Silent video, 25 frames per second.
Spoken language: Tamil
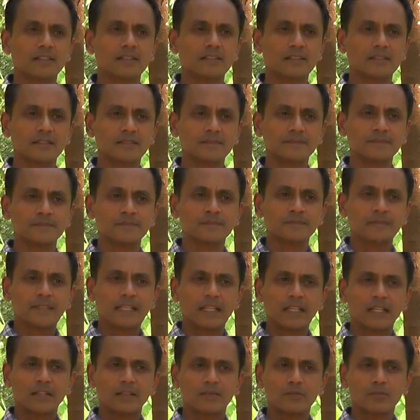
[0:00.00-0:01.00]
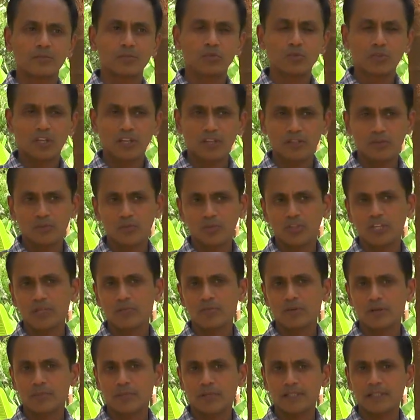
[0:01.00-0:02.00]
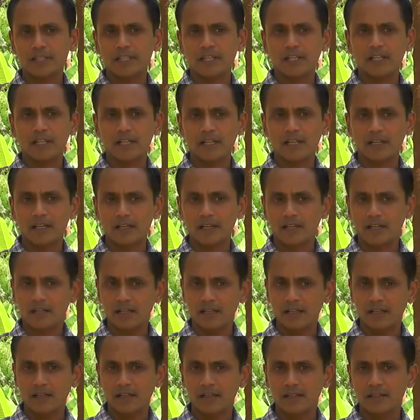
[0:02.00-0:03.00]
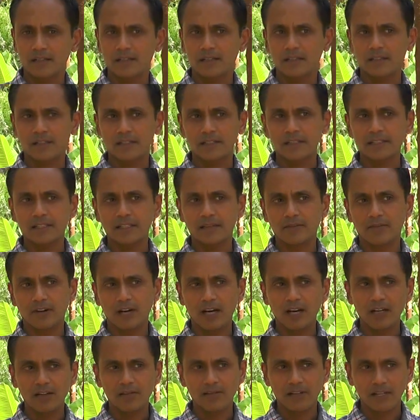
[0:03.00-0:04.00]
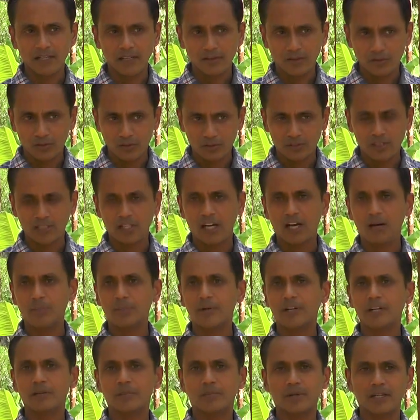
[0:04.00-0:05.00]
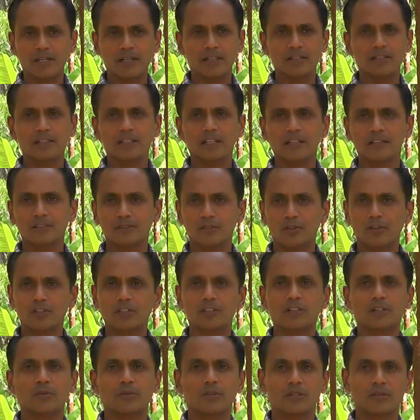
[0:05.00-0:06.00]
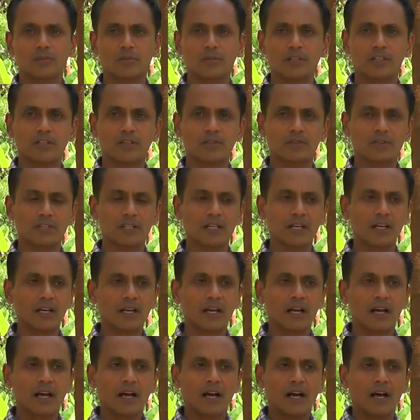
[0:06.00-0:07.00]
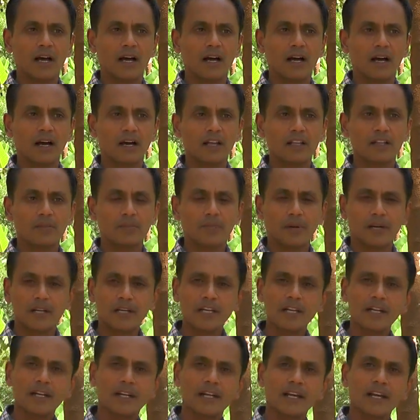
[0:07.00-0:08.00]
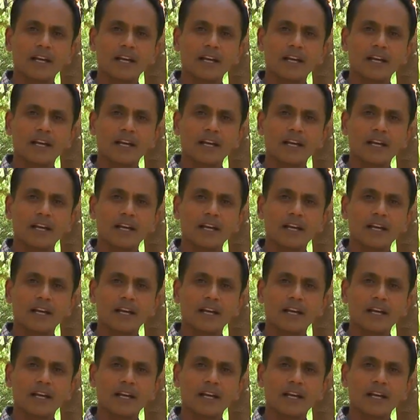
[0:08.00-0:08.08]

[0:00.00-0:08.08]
மண்ணில் மூணாவது முக்கியமாக பார்த்தீங்கன்னா இந்த வால்வெல்லாம் ஒருத்தர் ஆப்ரேட் பண்ணிட்டு இருந்தார் தோட்டத்தில் ஒர்க் பண்ணுறவர் அதை